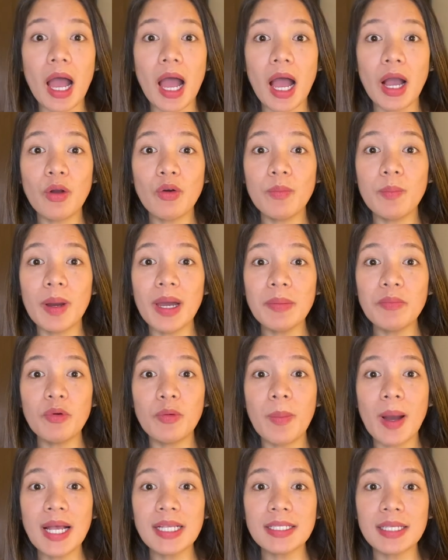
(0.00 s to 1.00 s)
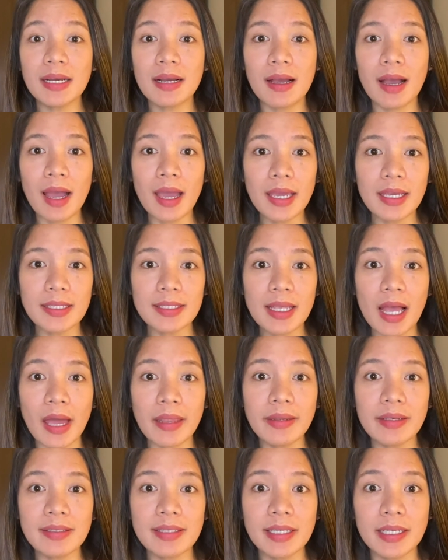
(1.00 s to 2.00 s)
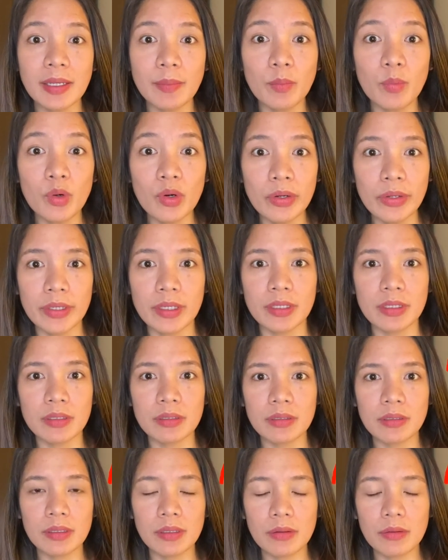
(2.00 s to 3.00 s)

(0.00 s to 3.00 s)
ang uban mo basa guys, Anna Sinamon.